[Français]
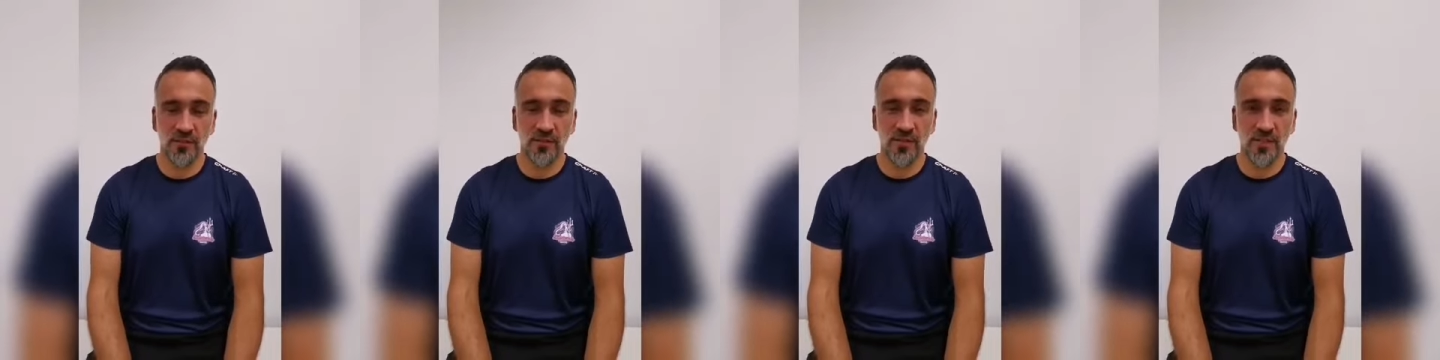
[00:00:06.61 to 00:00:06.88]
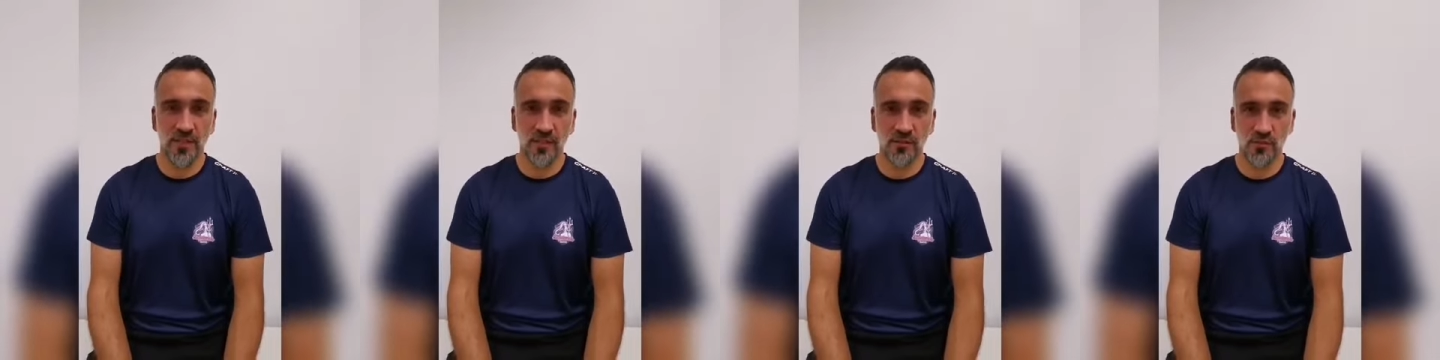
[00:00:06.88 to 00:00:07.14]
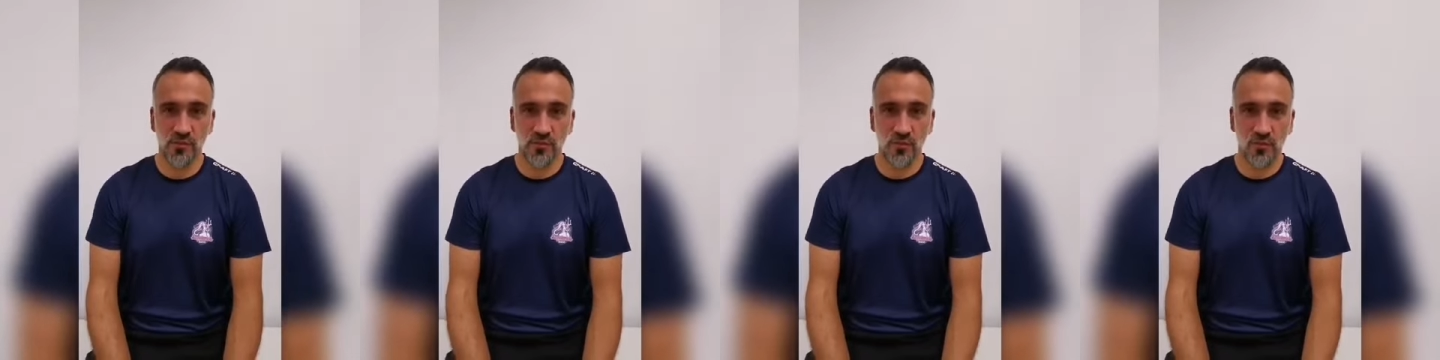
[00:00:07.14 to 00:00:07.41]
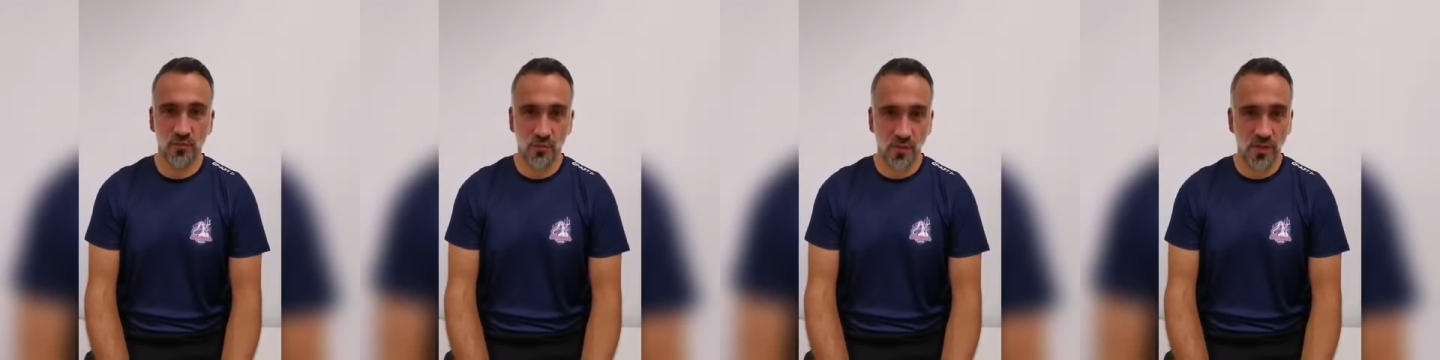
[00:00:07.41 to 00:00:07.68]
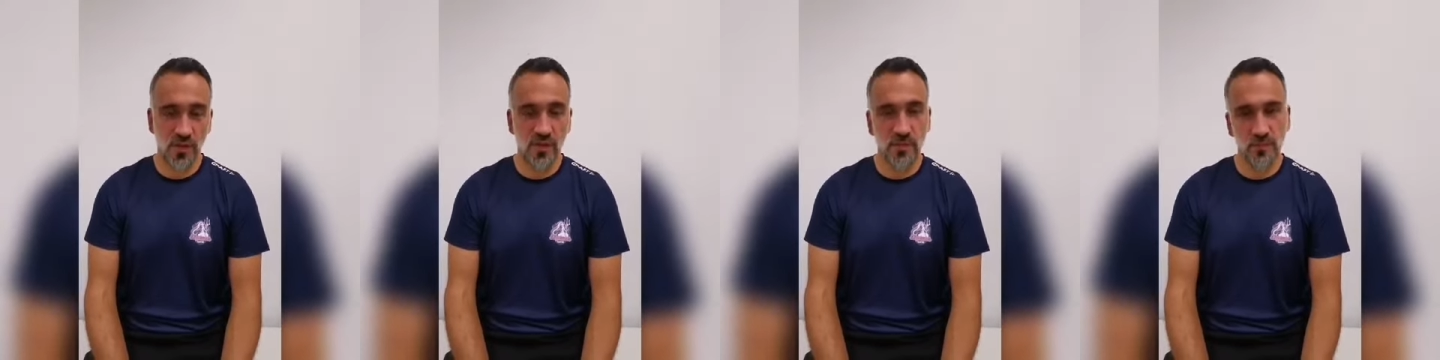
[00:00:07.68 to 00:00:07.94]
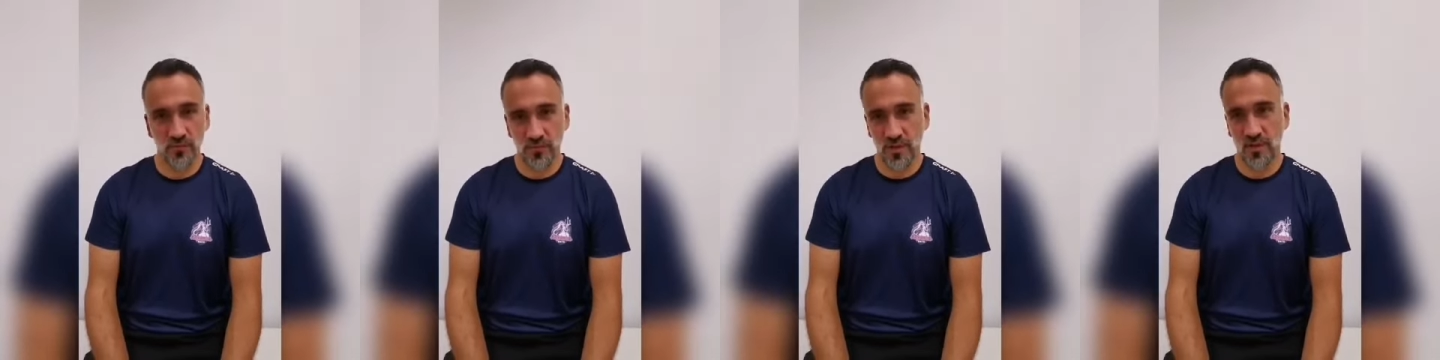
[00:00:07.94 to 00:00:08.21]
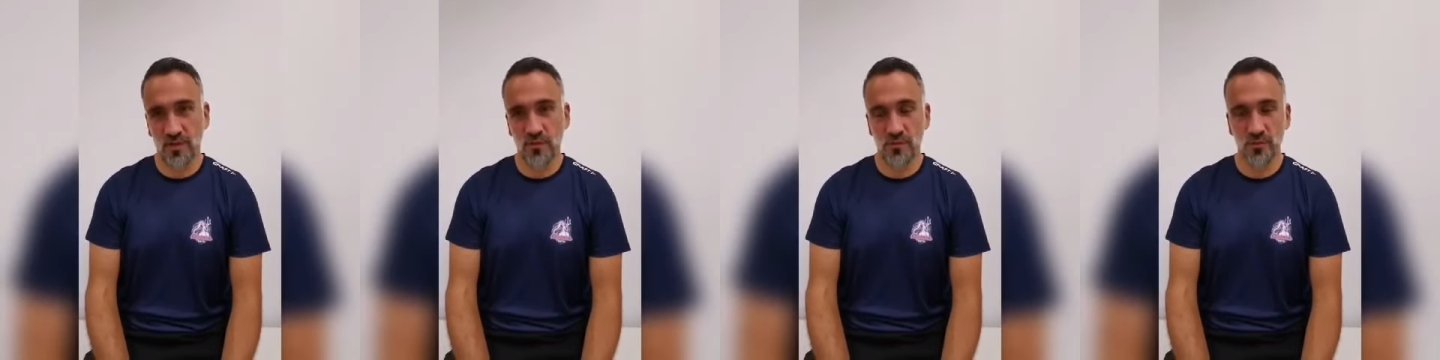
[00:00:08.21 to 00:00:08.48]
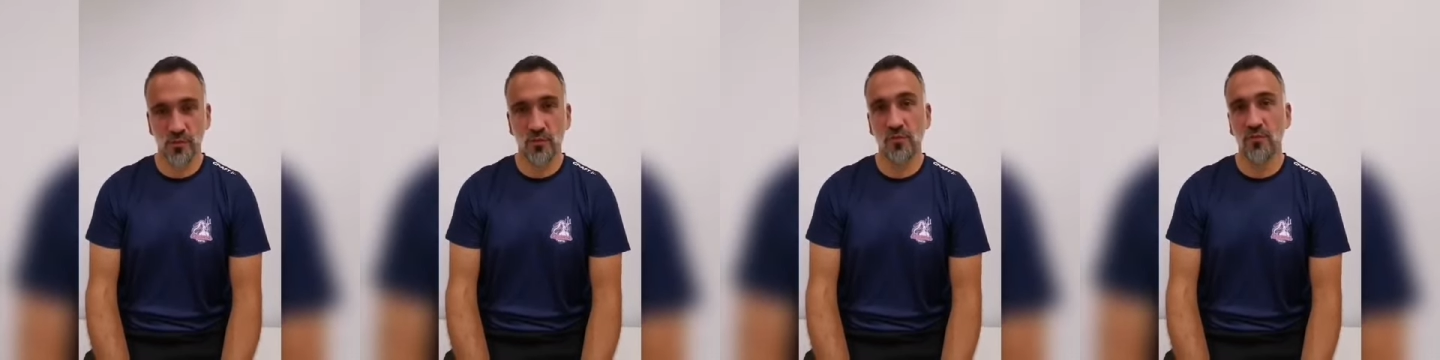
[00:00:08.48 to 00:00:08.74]
en finale de ce tournoi et pouvoir euh,
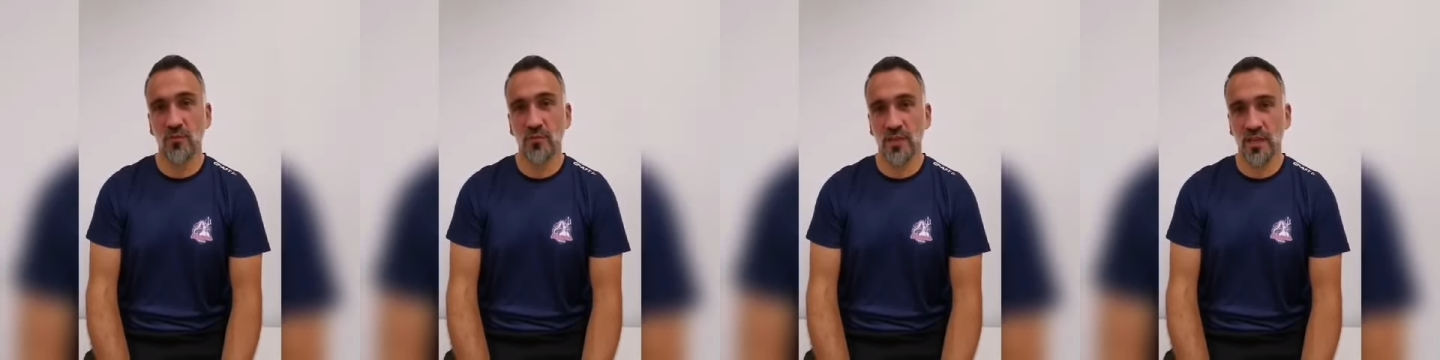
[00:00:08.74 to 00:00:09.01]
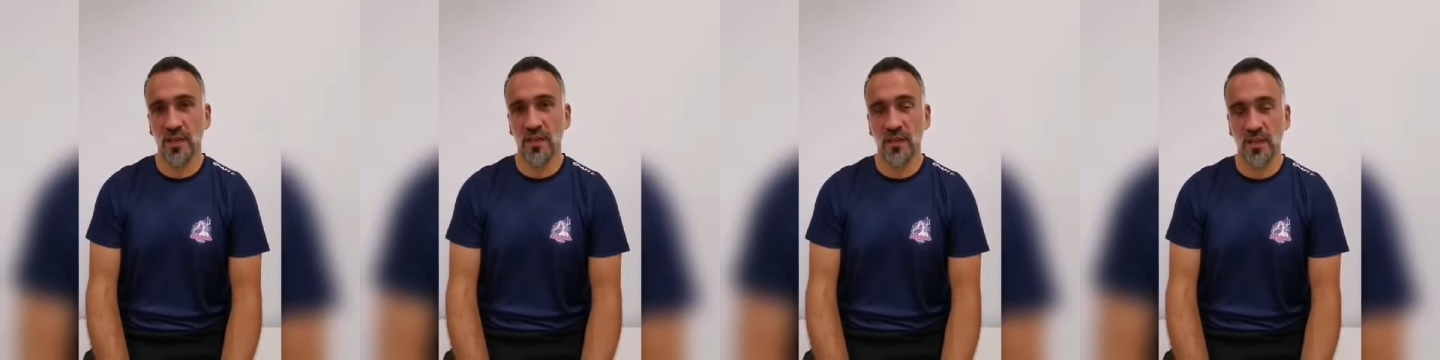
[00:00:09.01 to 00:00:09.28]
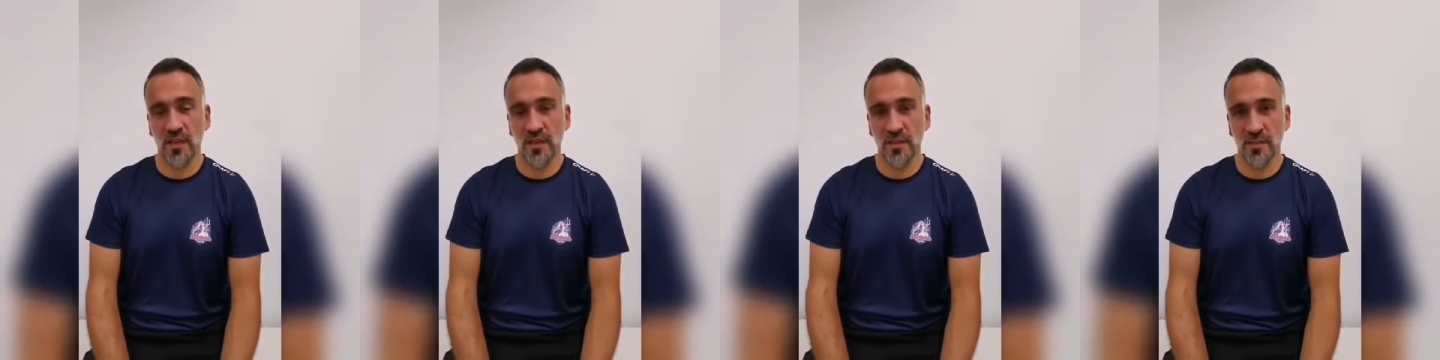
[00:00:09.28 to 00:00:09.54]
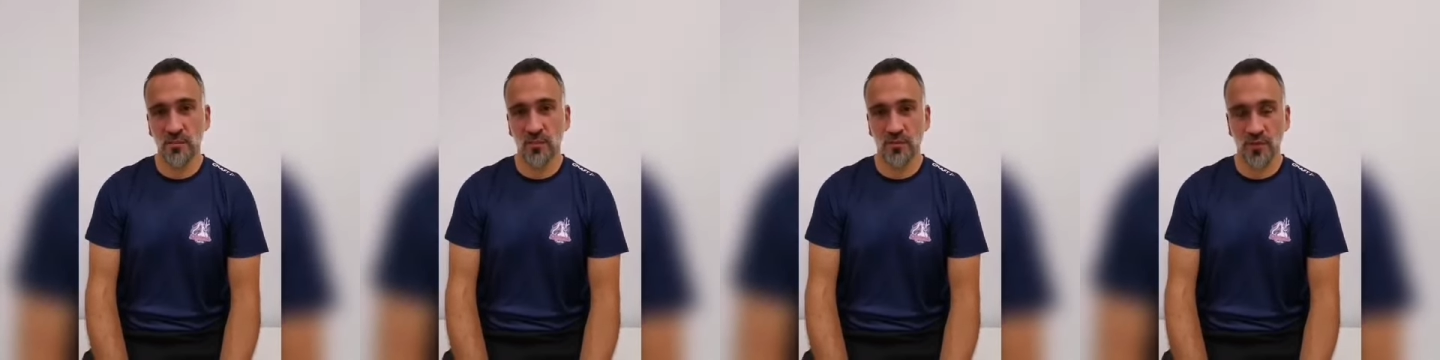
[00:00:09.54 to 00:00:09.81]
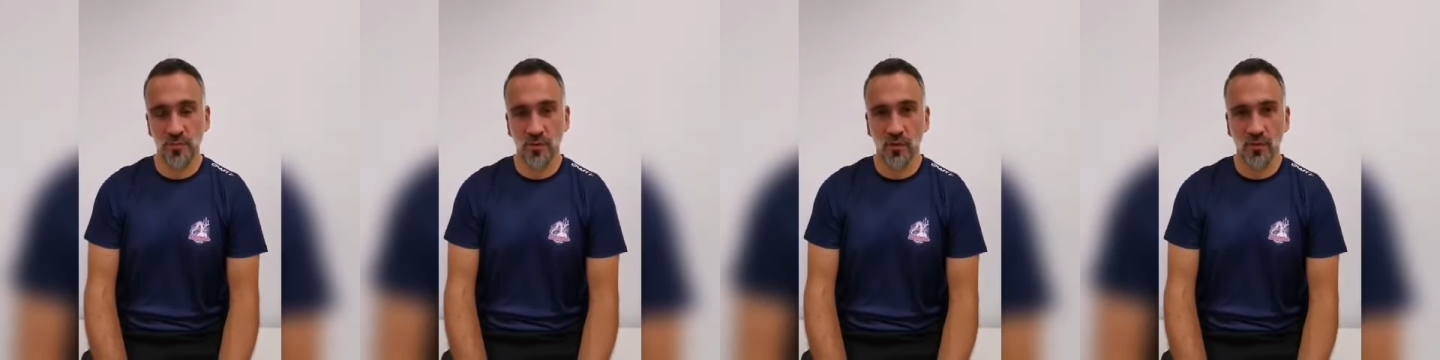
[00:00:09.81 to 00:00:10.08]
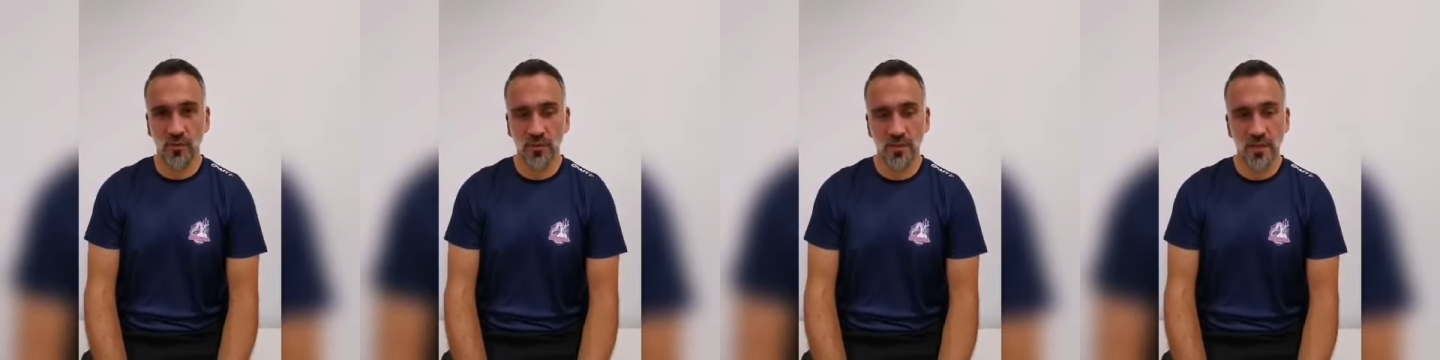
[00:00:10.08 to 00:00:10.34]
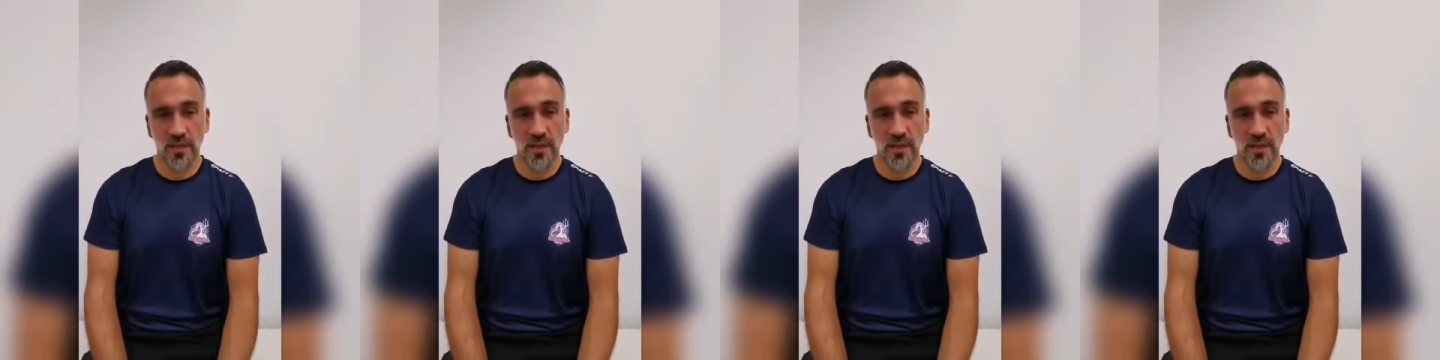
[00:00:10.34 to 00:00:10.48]
se confronter à, l'équipe de Viborg.